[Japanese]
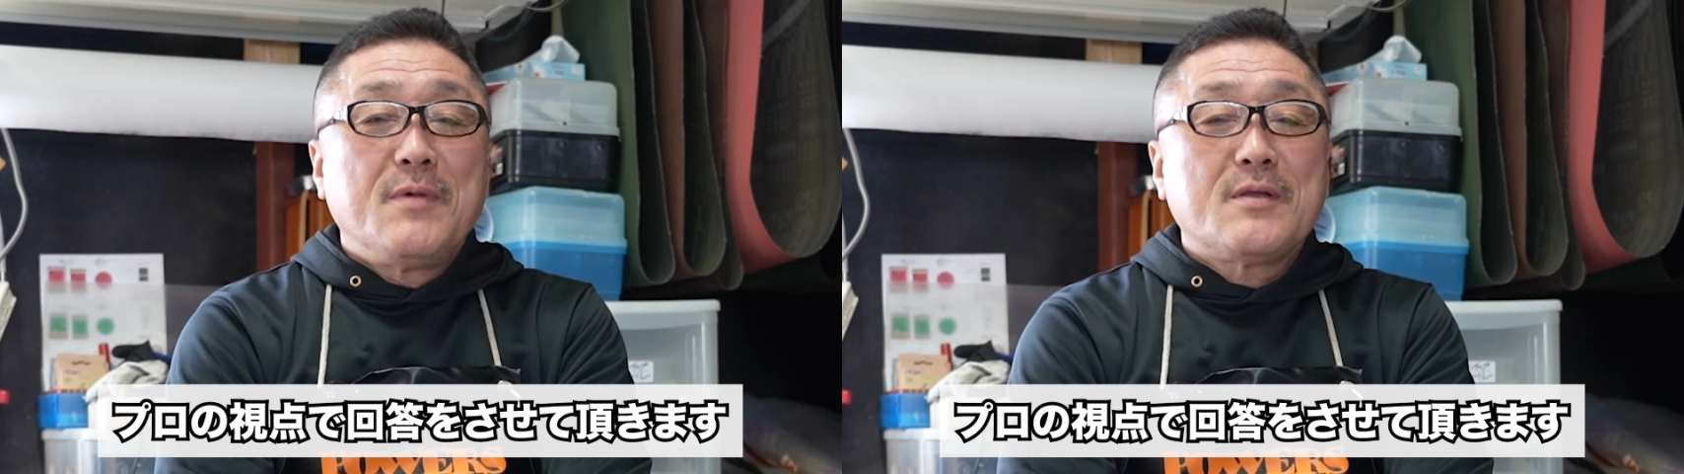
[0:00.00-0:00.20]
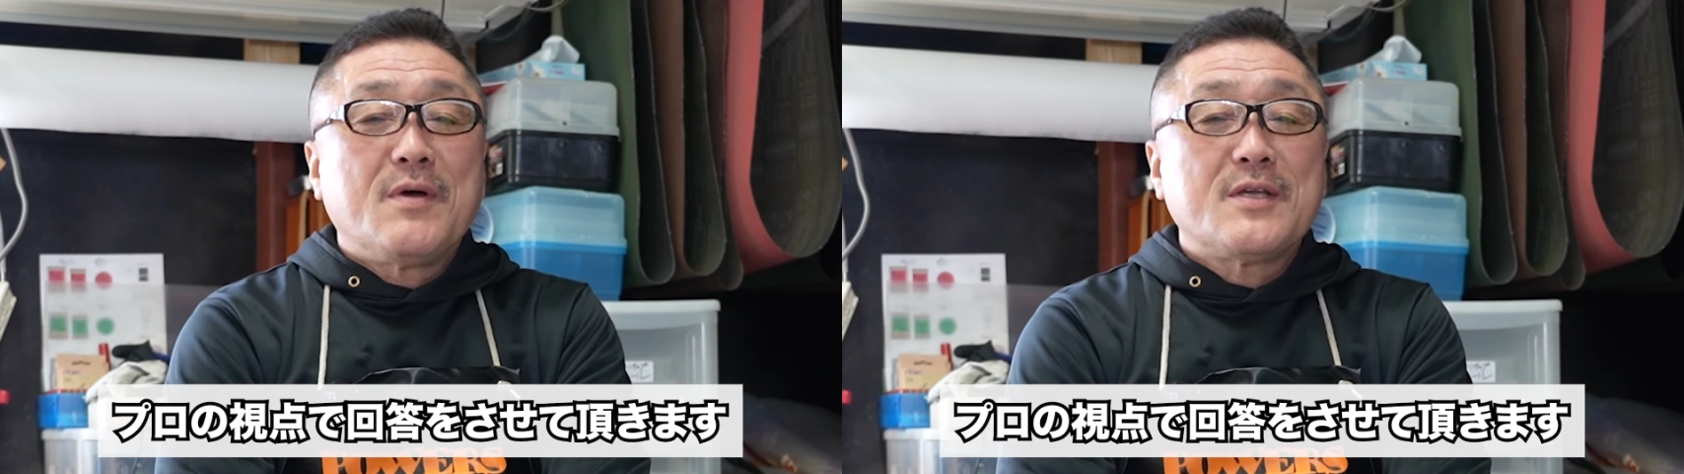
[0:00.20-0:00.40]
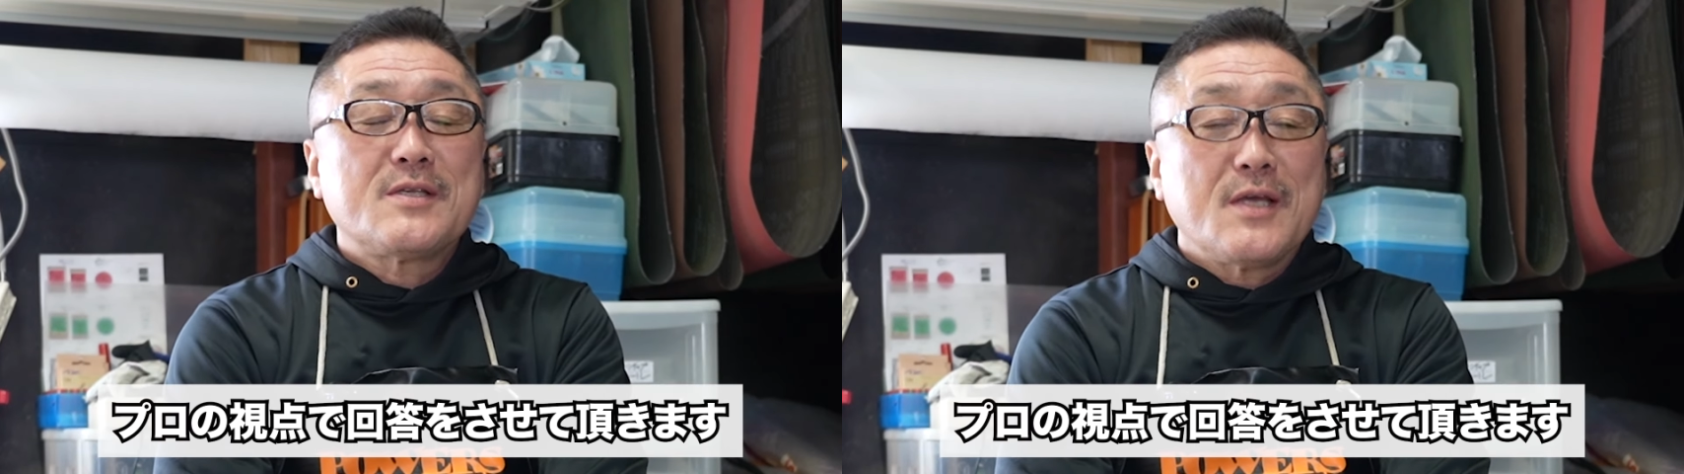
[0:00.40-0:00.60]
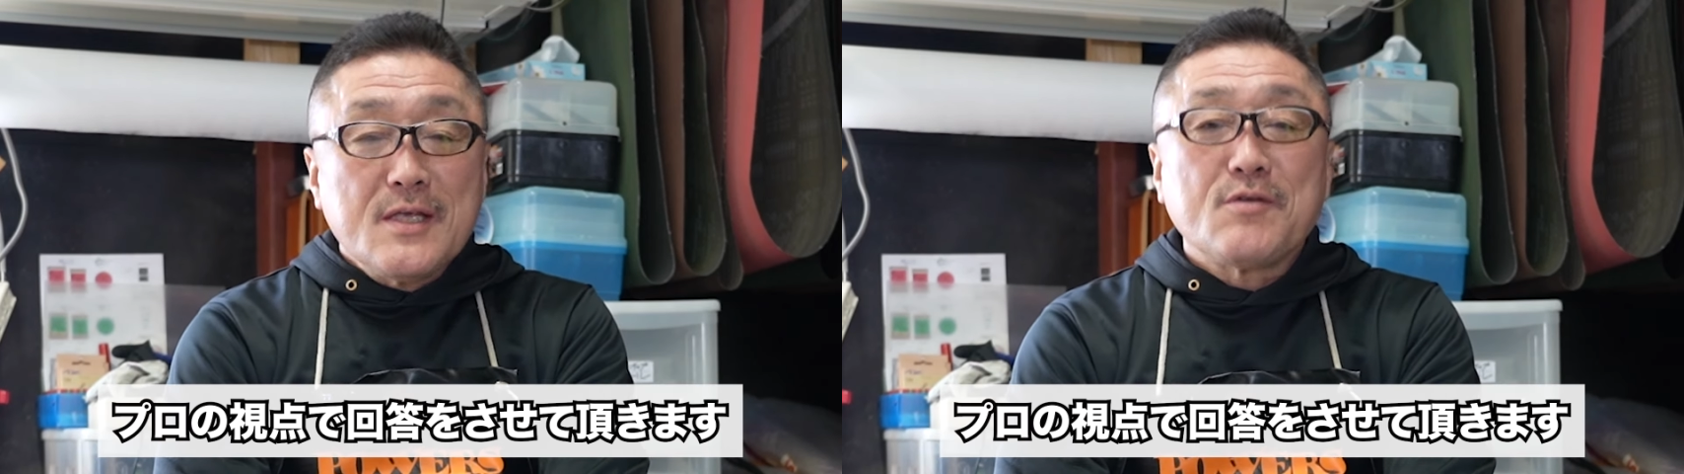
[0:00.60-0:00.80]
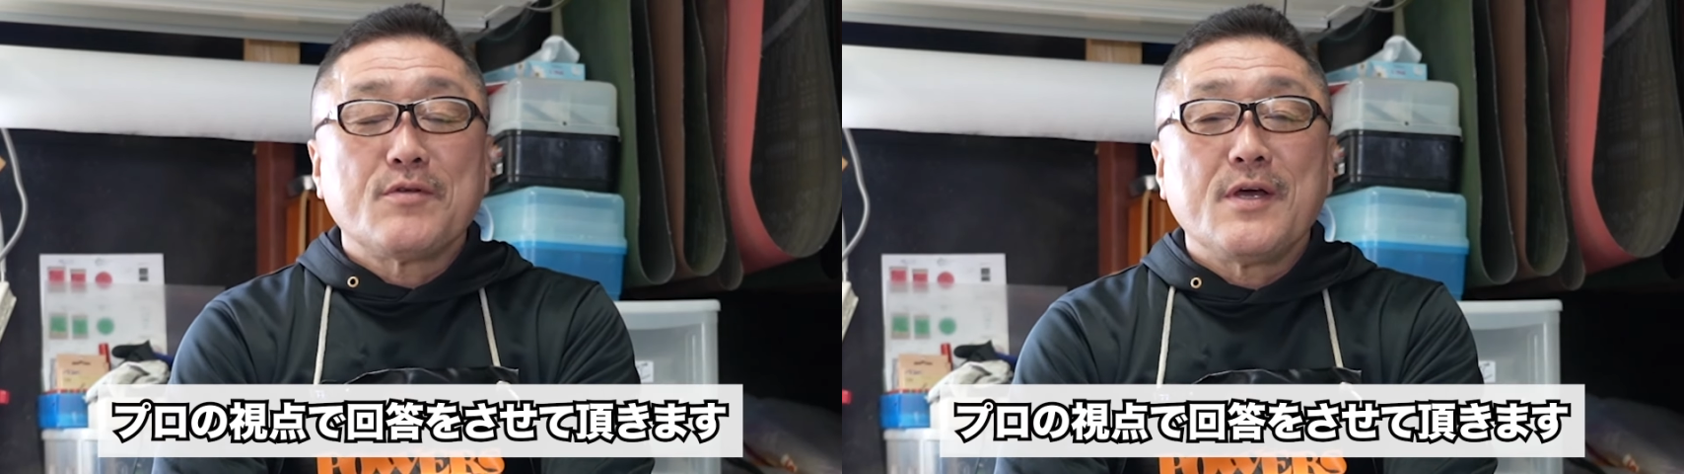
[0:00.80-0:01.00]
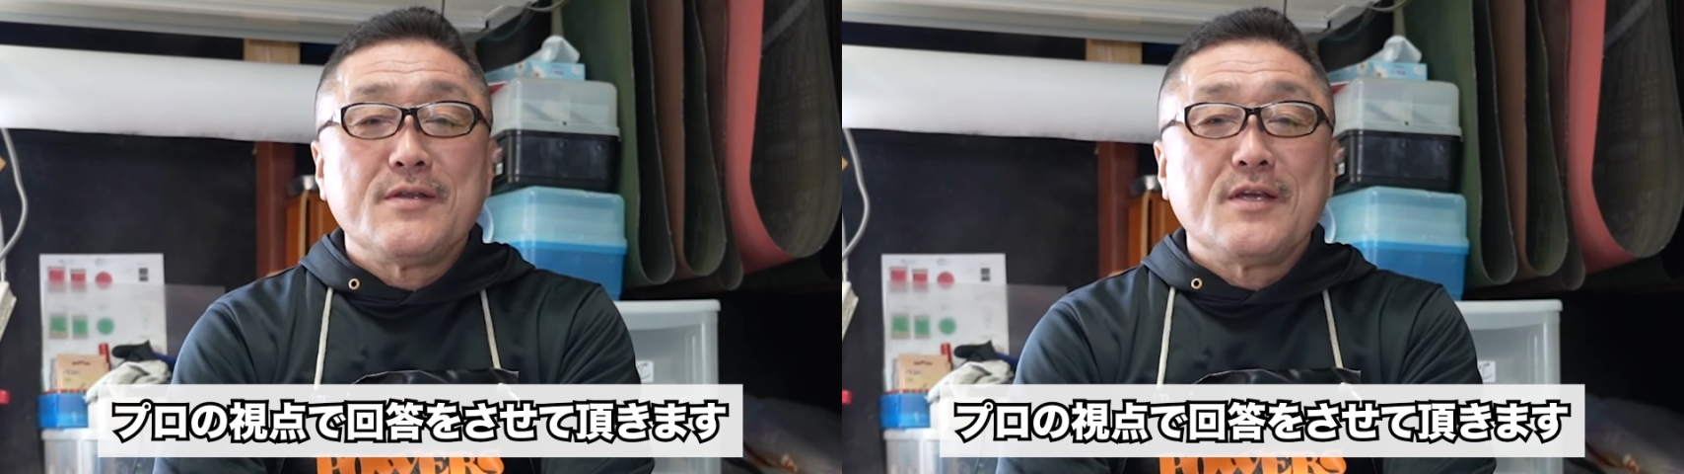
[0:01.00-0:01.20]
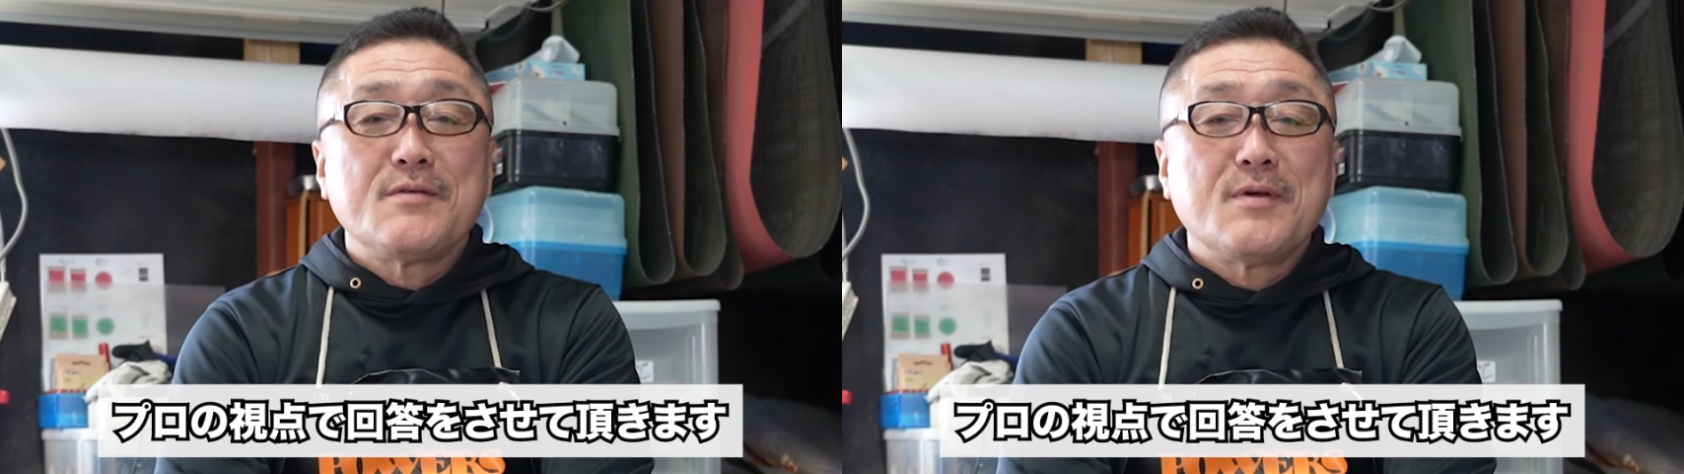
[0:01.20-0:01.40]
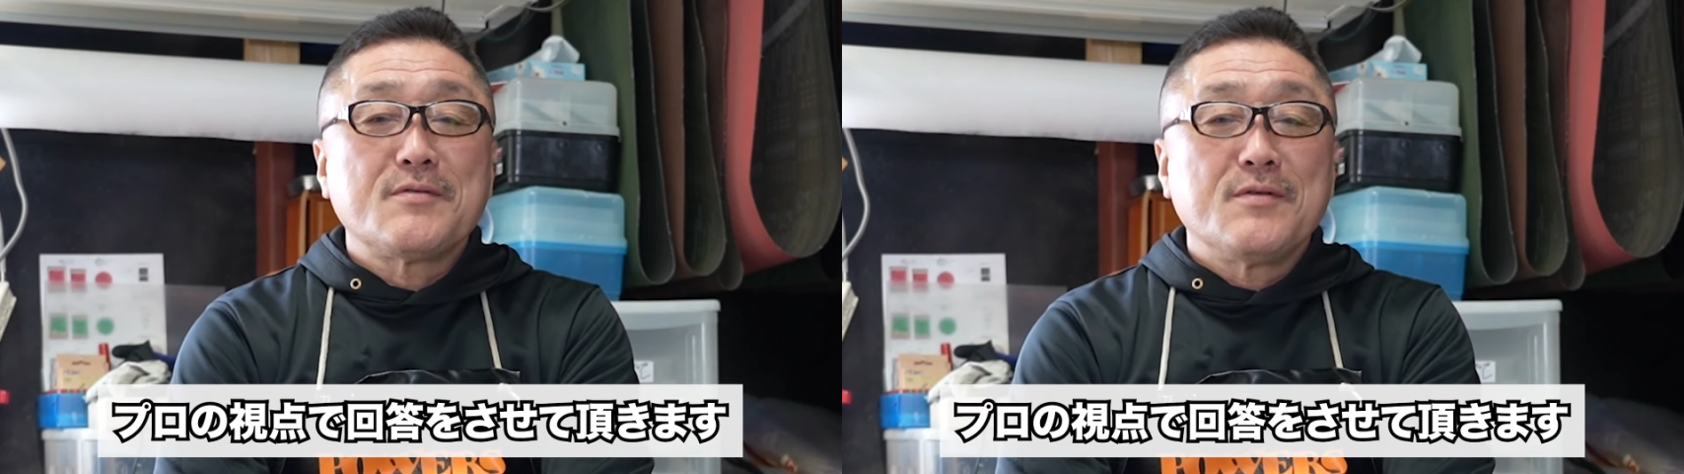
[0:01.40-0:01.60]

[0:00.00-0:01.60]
また私なりに答えていきます